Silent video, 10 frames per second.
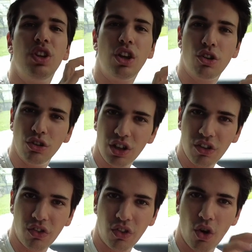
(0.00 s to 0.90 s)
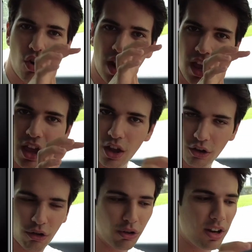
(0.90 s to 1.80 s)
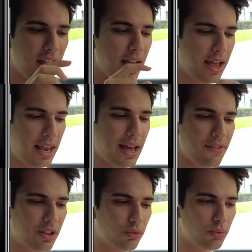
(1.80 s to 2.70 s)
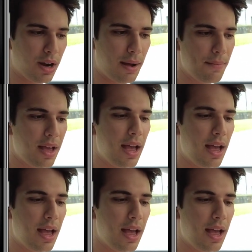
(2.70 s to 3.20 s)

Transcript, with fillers: di connessione con la vettura.